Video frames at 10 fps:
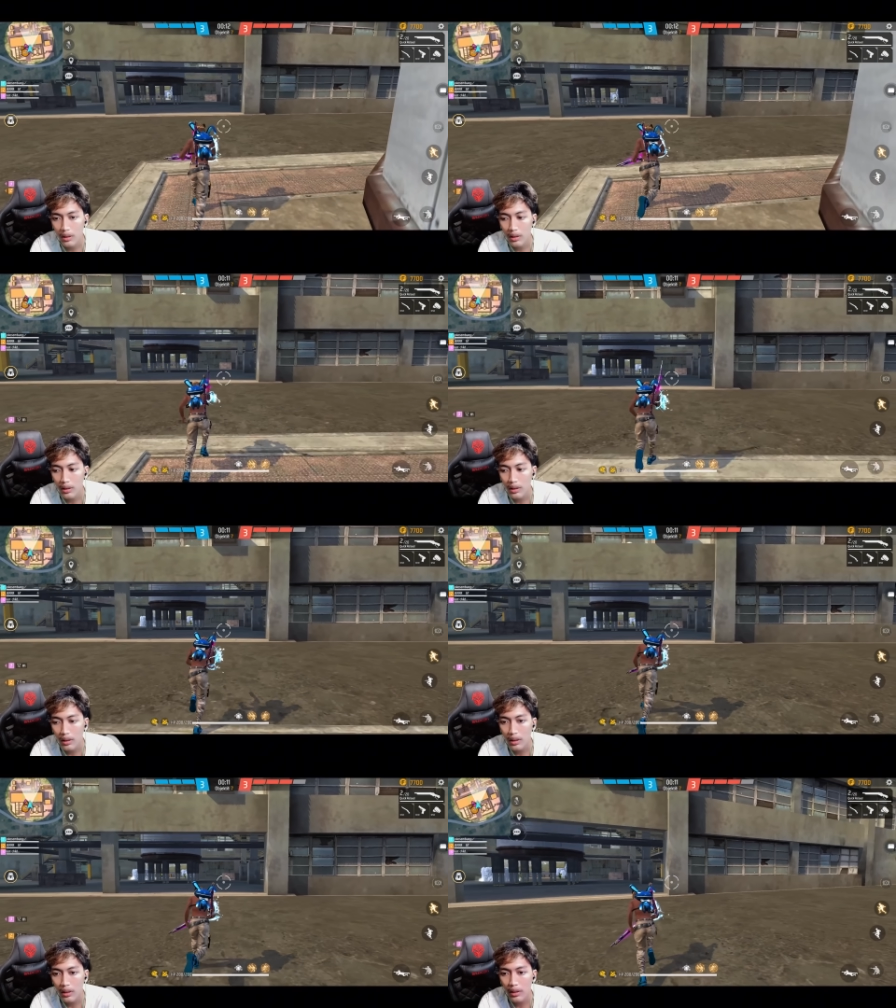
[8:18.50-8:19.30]

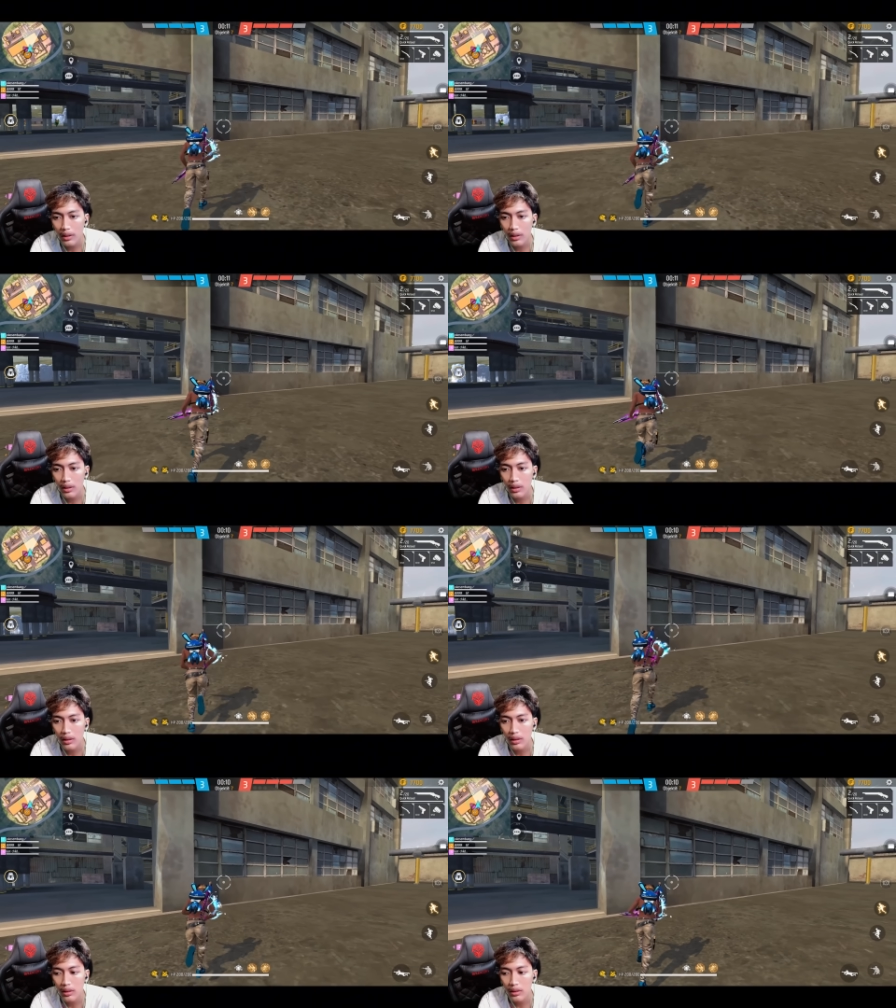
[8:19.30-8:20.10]
ya
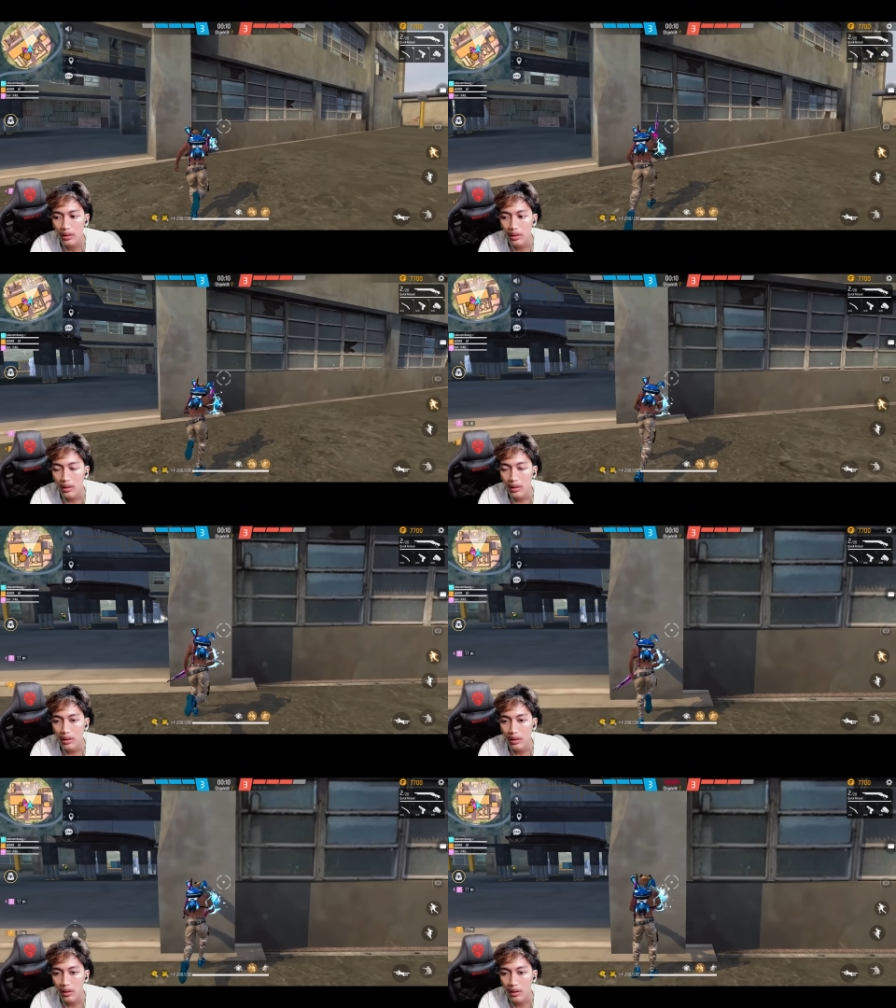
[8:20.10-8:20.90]

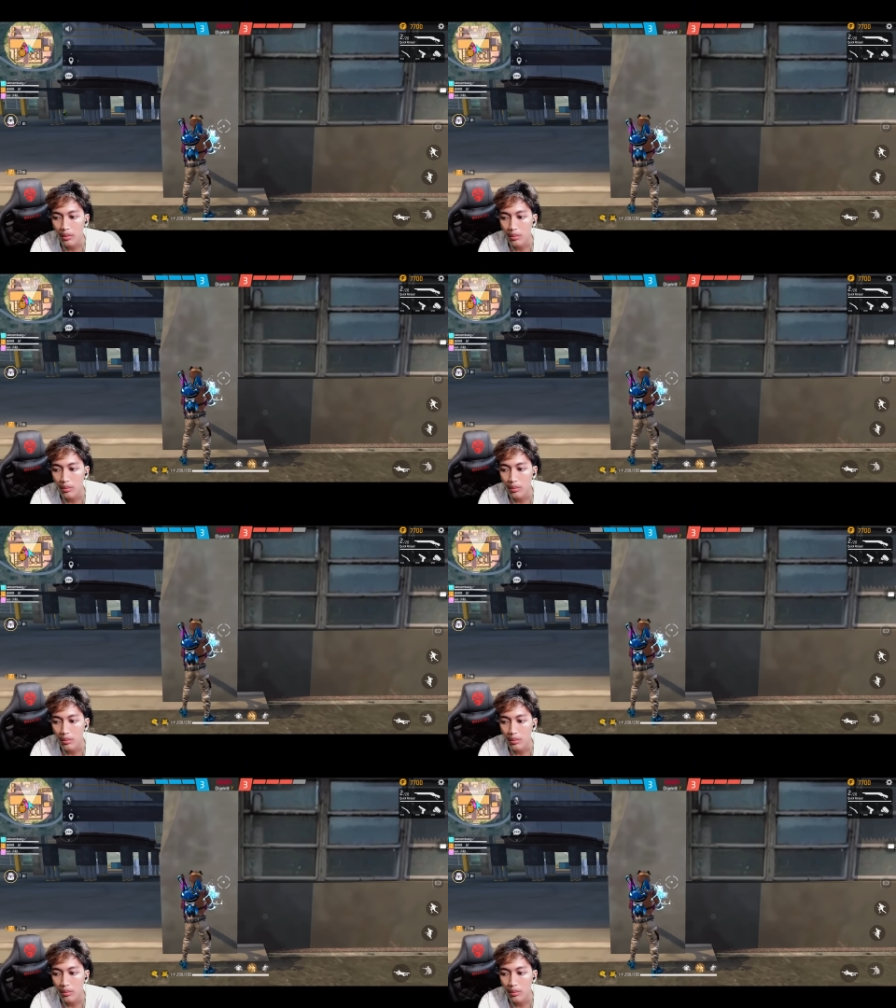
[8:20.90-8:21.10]
hmm.